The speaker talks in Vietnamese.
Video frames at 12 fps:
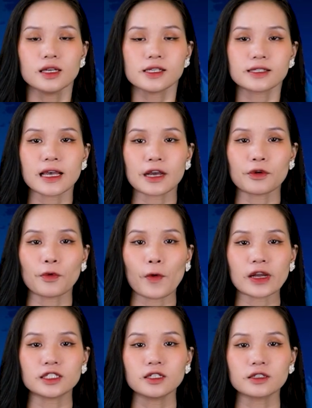Xe của
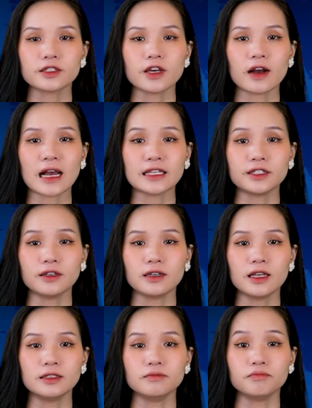quan chức do Nga dựng
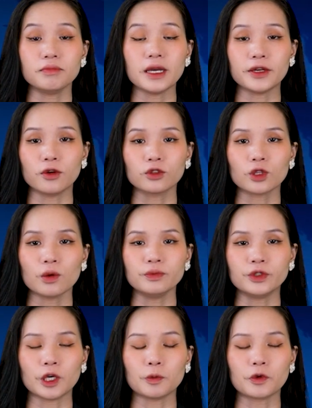lên bị nổ
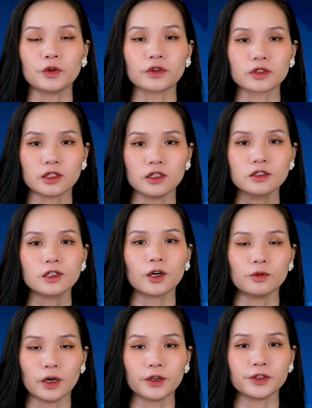tung trong cuộc tấn
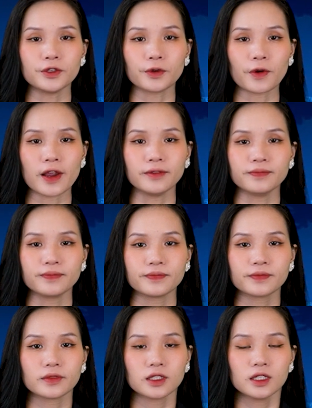công ở Ukraine.
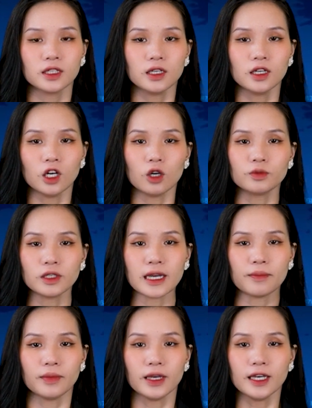Hôm thứ
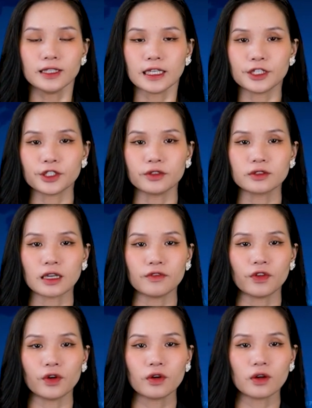Năm, thị trưởng
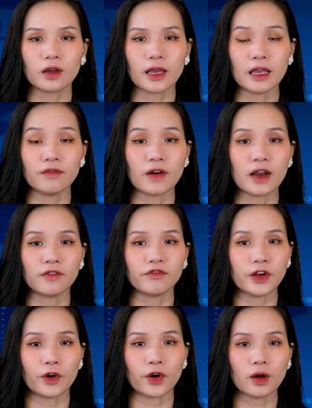thành phố Ivan
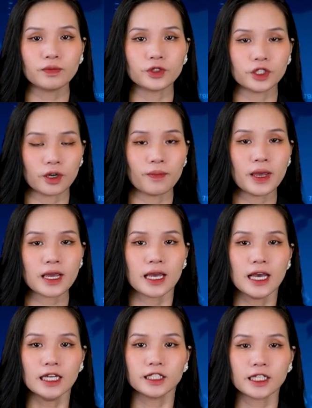Fedorov cho biết
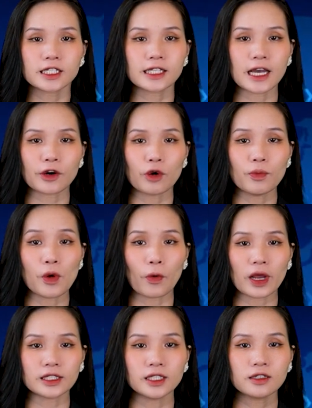chiếc xe của một
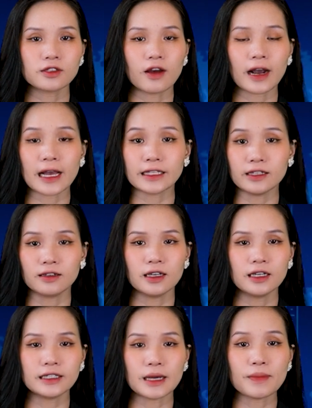quan chức do Nga dựng
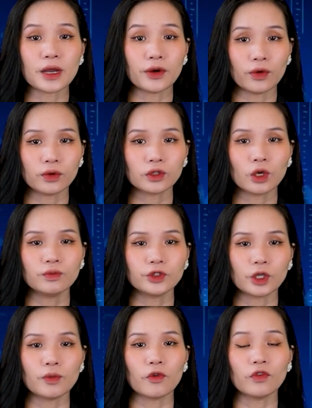lên đã bị nổ
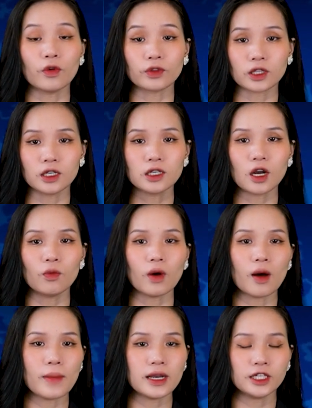tung trong một vụ tấn công
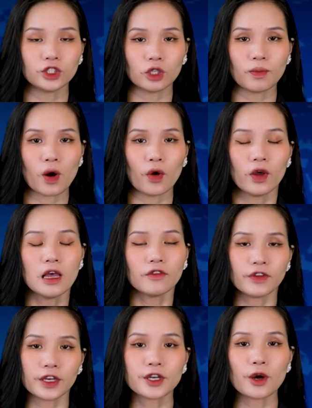ở Melitopol,
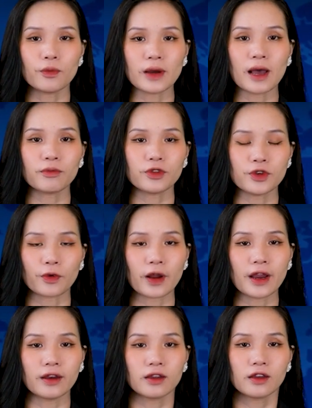phía đông nam
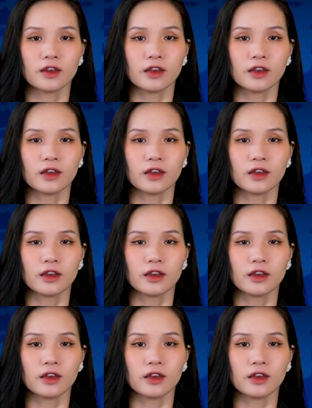Ukraine.